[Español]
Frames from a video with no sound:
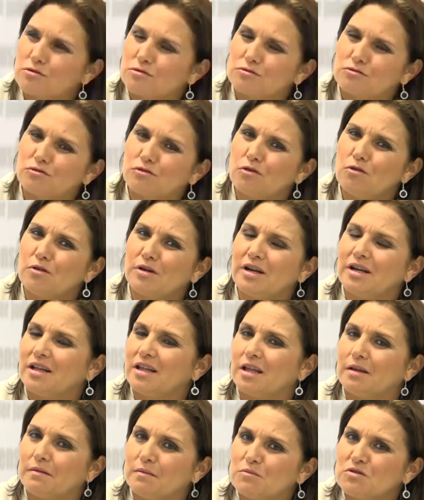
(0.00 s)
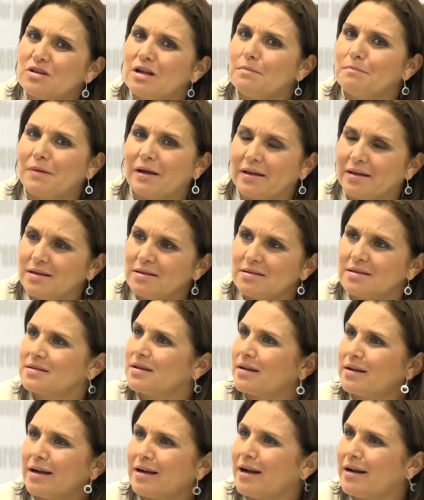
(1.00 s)
Nosotros lo que le debemos al país es
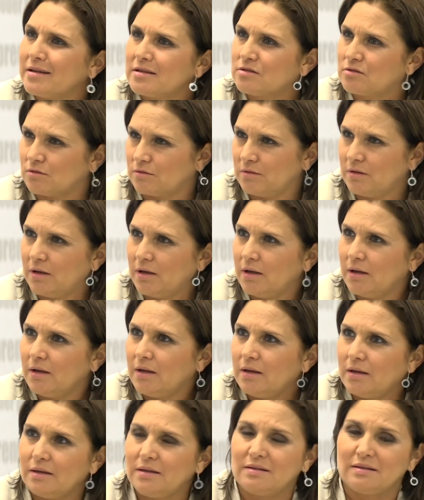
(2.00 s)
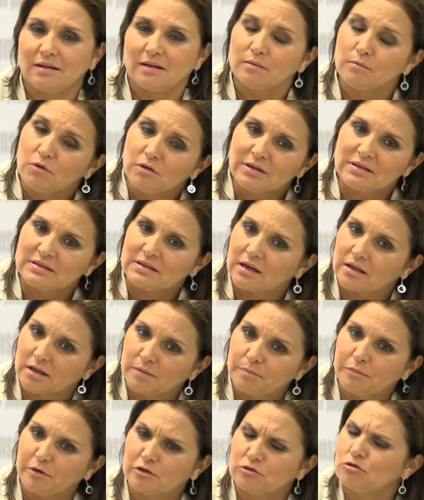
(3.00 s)
aclarar esto. Y tenemos que estar
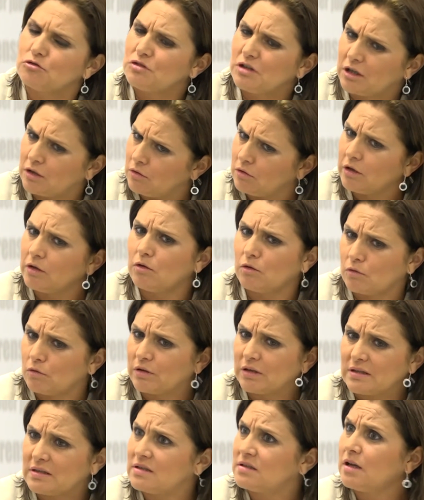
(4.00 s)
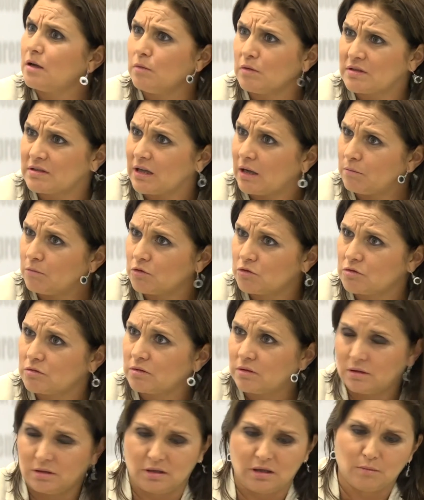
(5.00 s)
dispuestos, y creo que los congresistas lo estamos,
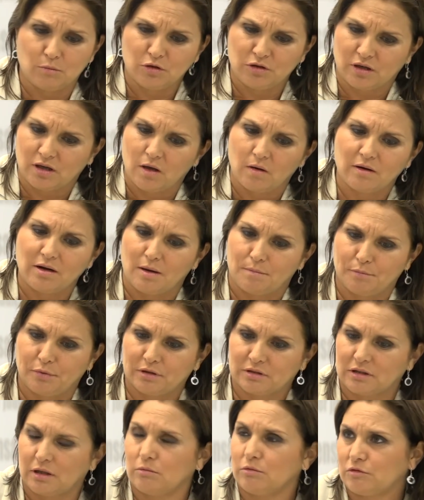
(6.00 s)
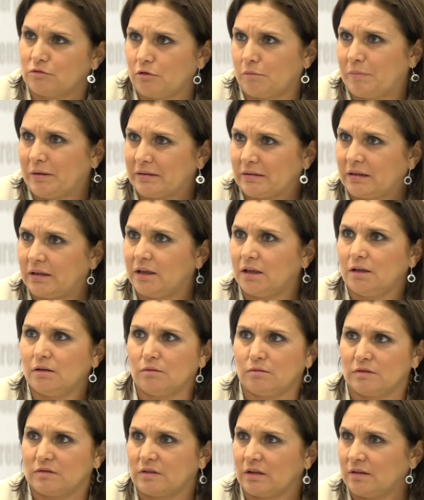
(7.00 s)
y hemos dejado en la puerta nuestros partidos,
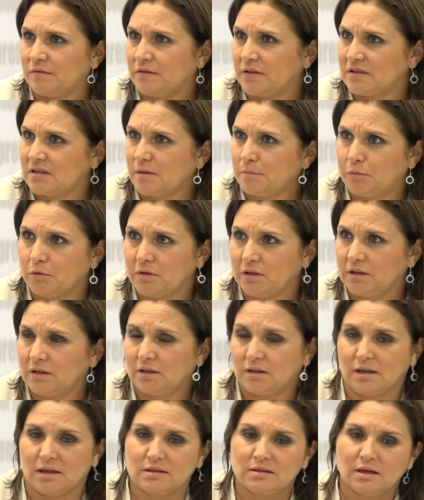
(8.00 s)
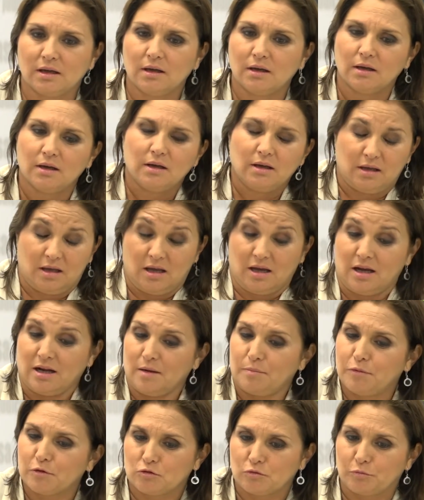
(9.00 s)
nuestras diferencias políticas, en
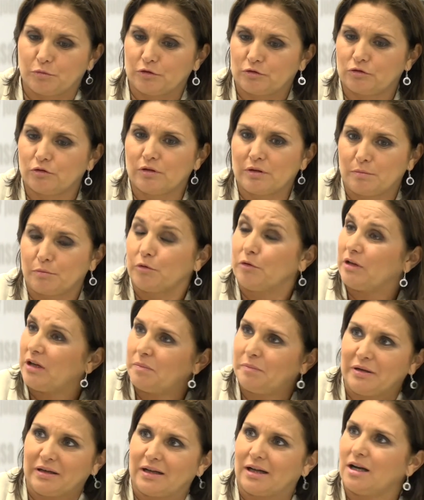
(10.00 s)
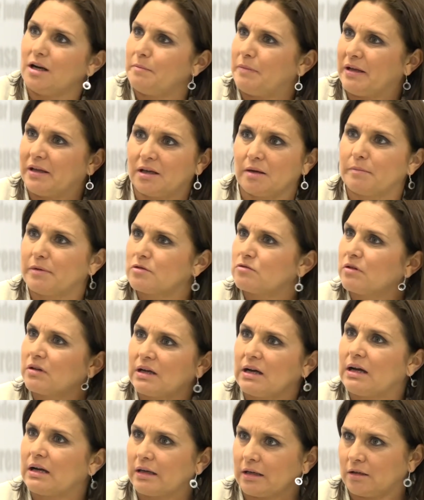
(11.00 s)
aras, por supuesto, de poder explicarle al país qué pasó en
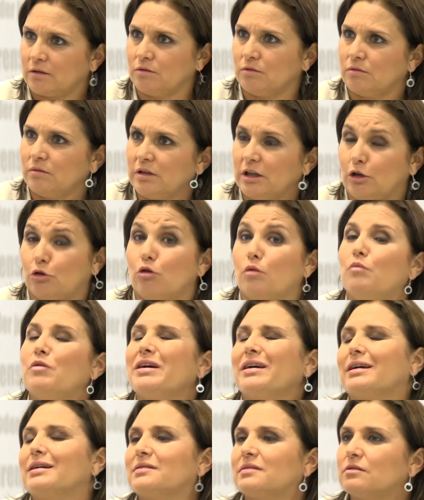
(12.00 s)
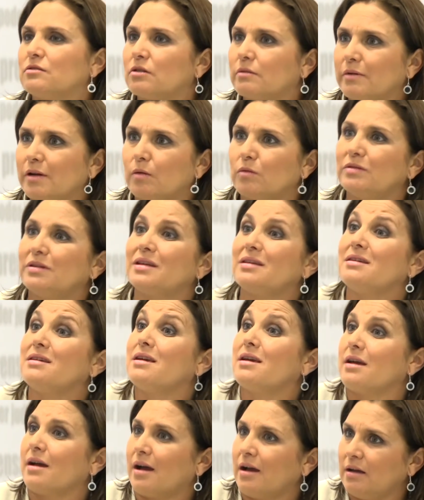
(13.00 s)
cada región y cómo es que el señor Belaunde
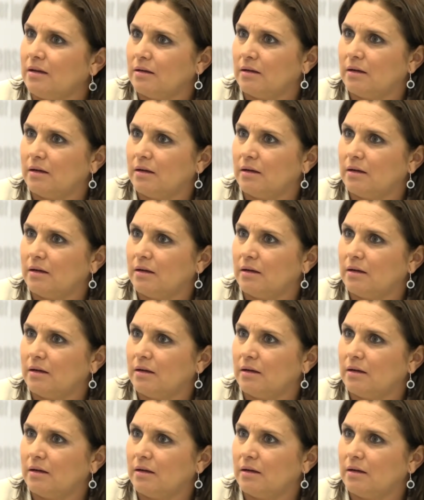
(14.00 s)
llega.